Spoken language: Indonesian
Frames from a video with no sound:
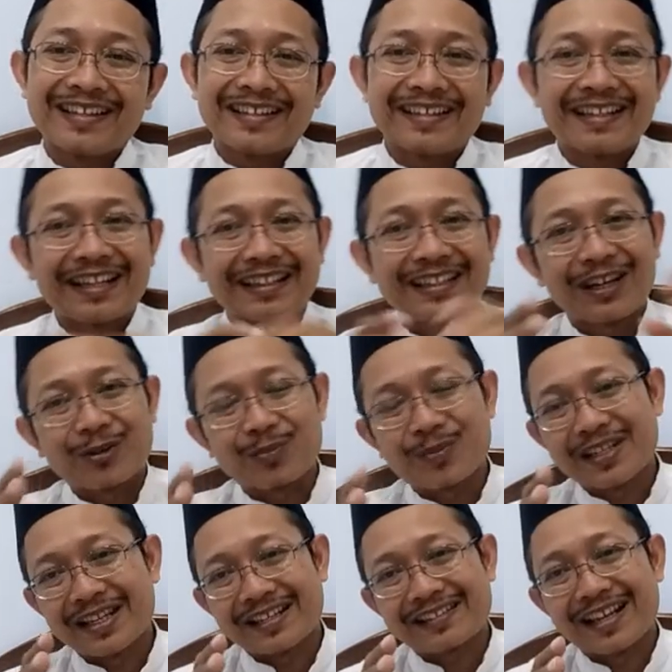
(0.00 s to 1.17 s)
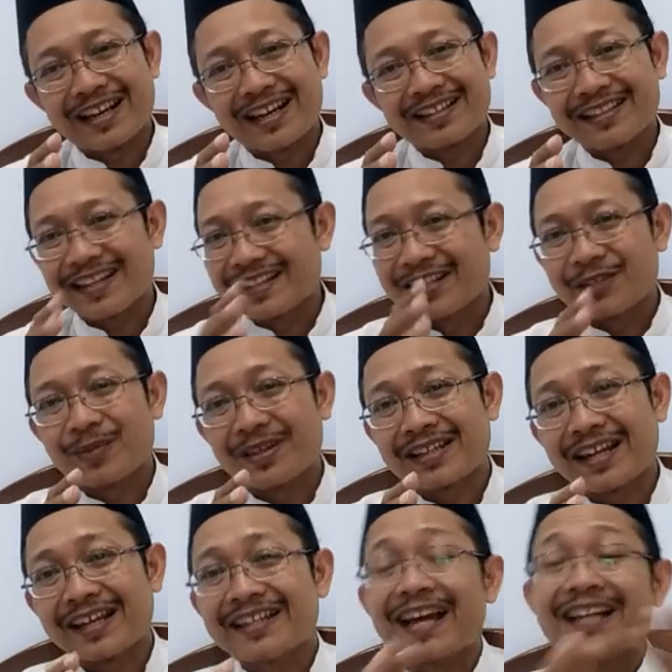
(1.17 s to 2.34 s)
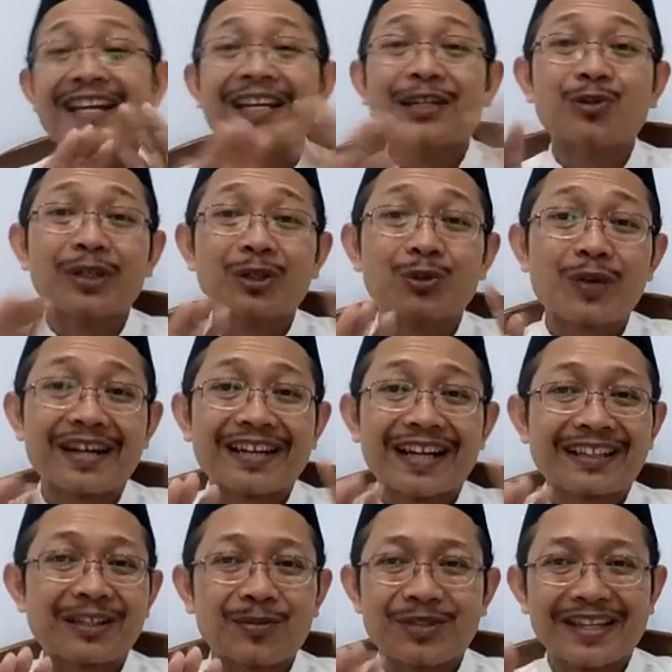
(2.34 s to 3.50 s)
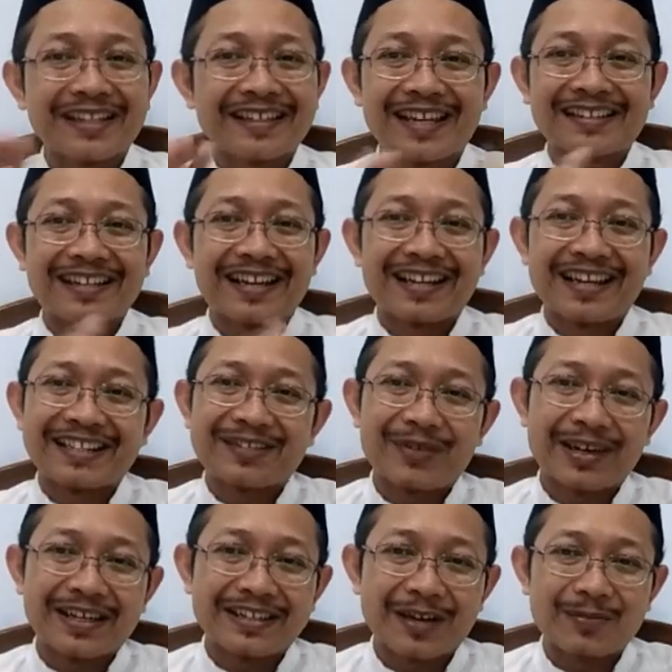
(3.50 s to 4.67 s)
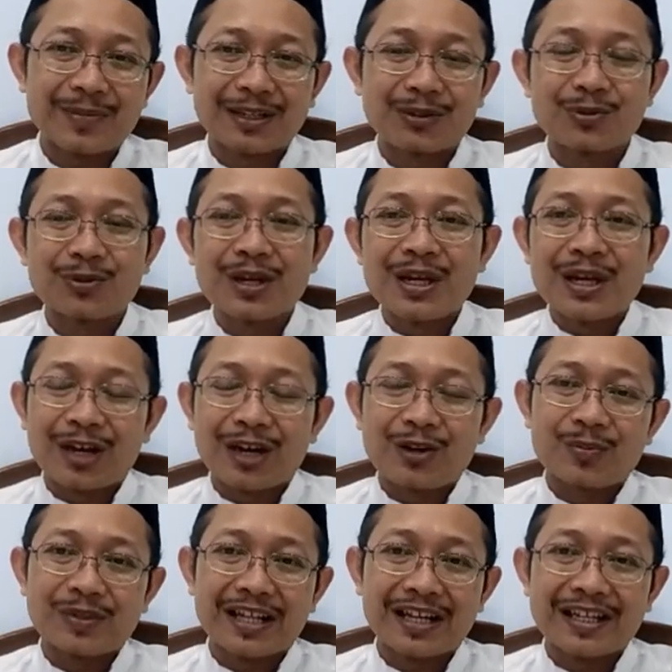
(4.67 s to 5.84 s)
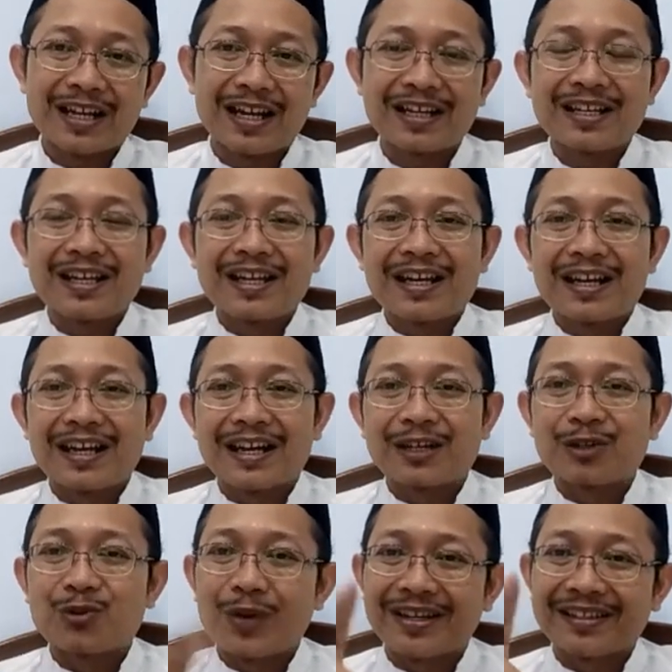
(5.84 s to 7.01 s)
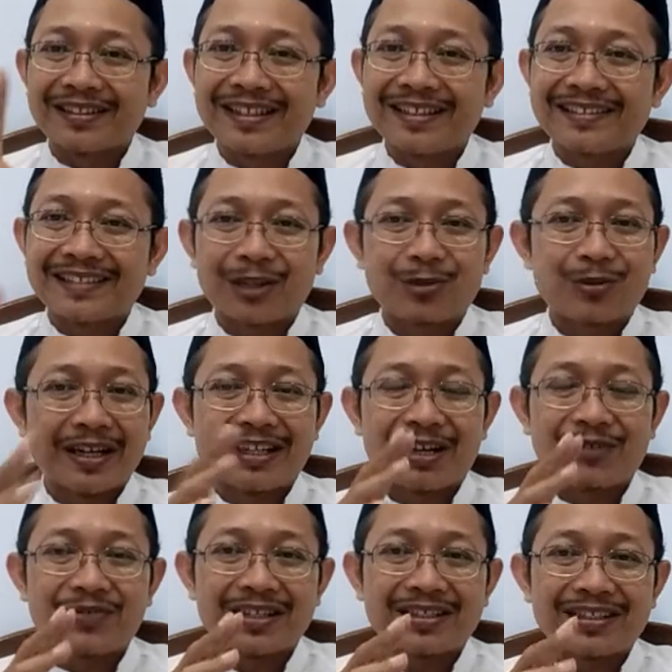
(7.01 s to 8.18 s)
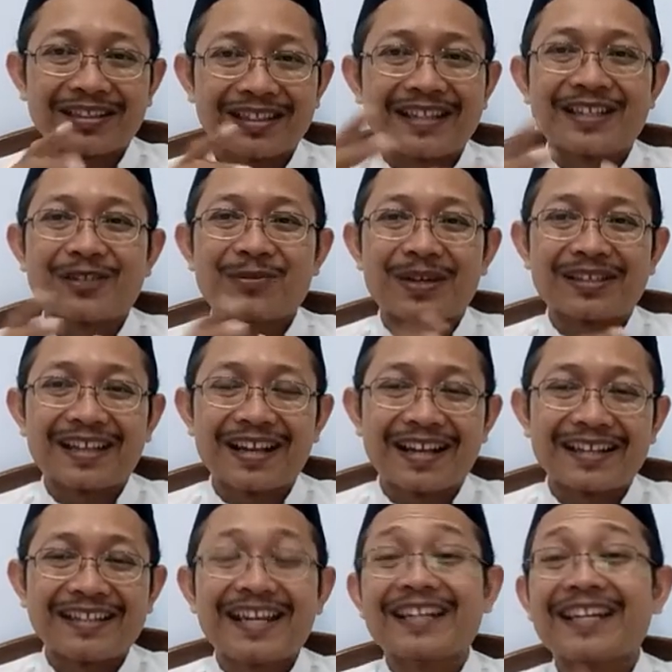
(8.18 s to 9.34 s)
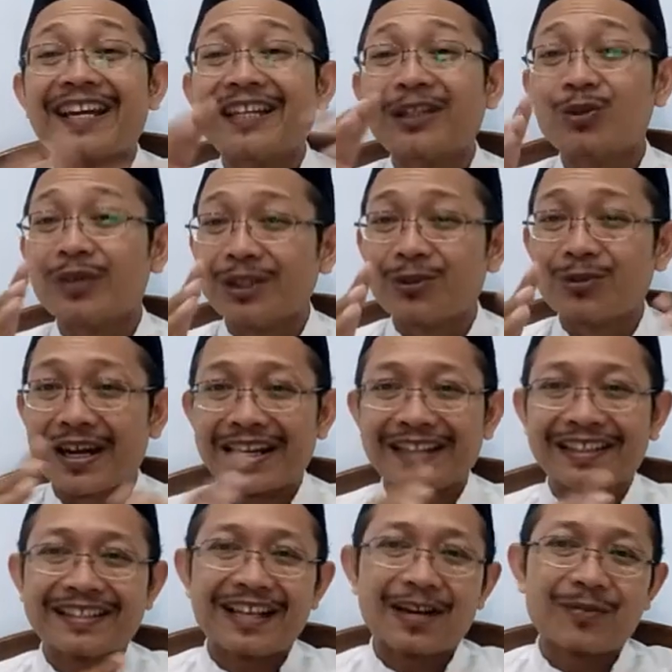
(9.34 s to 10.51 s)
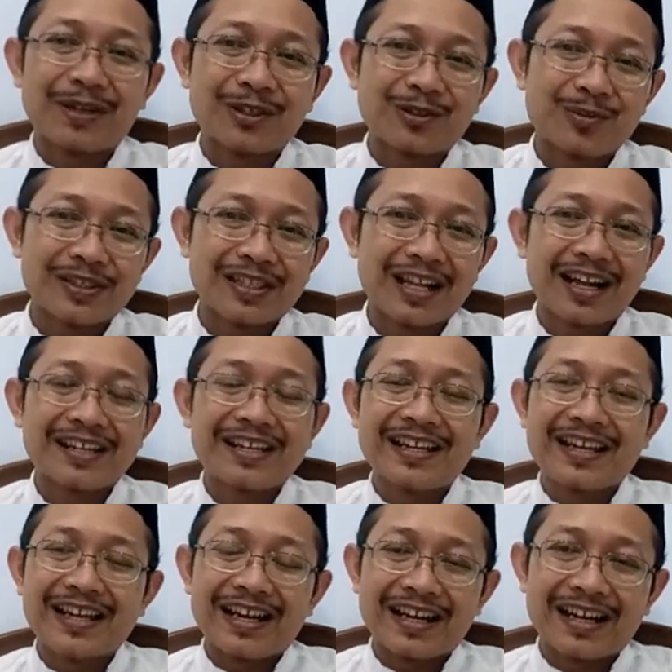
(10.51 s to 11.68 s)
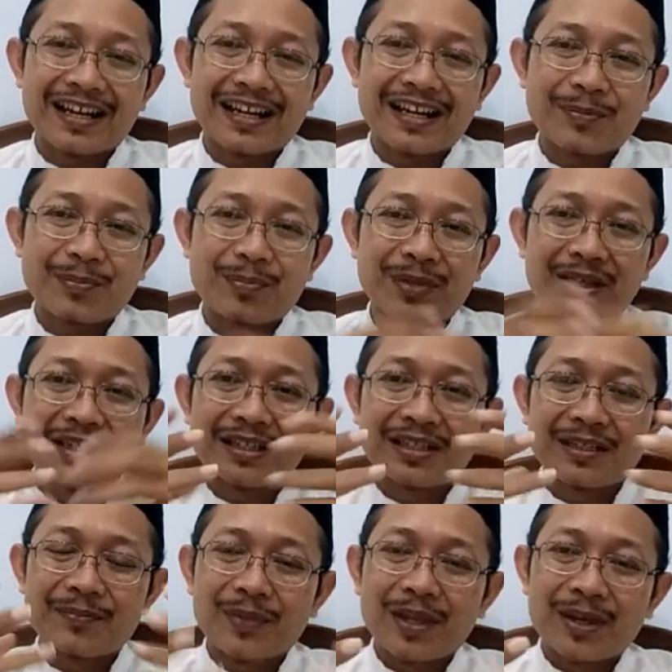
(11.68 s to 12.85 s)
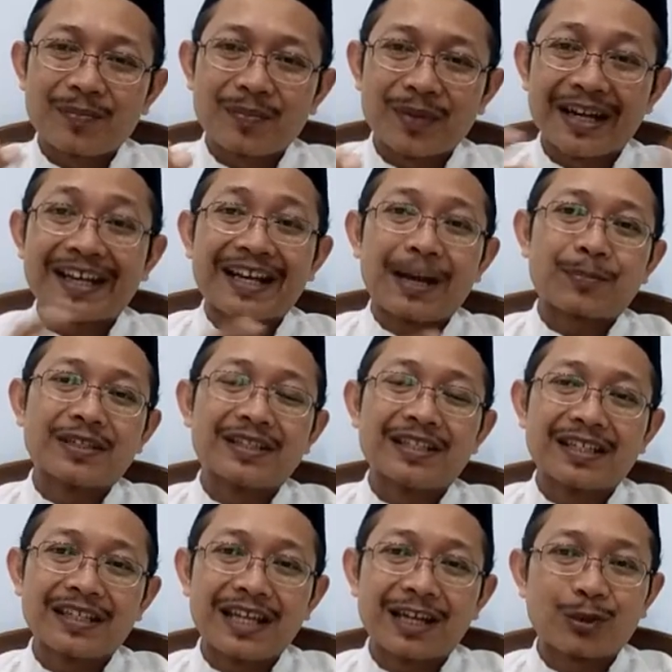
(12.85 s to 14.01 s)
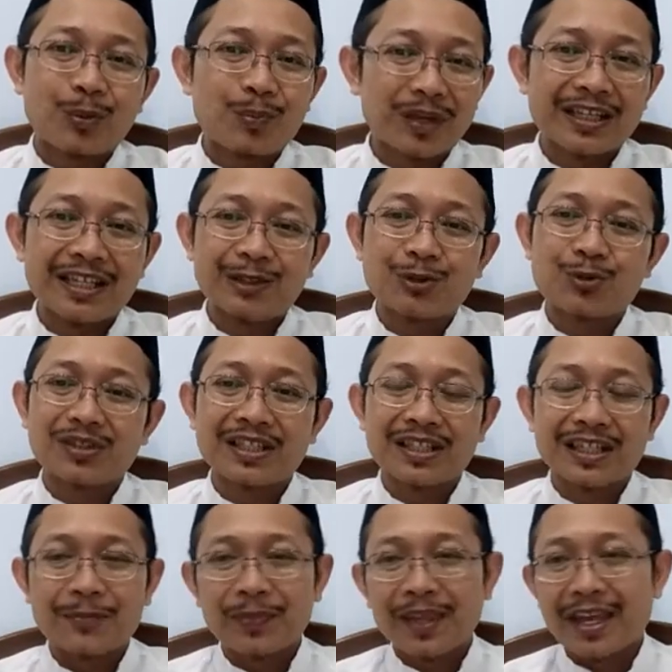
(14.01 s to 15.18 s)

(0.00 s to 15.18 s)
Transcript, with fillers: Ini nanti kalau misalnya salah tidak jadi masalah. Ini hanya hitung-hitungan nanti bisa dikiaskan lagi wahai sahabatku. Kalau misalnya ah, dua detik satu kali nafas tidak jadi masalah. Ini hanya hitung-hitungan nanti sahabatku bisa uh, me merekap sendiri atau menghitung sendiri.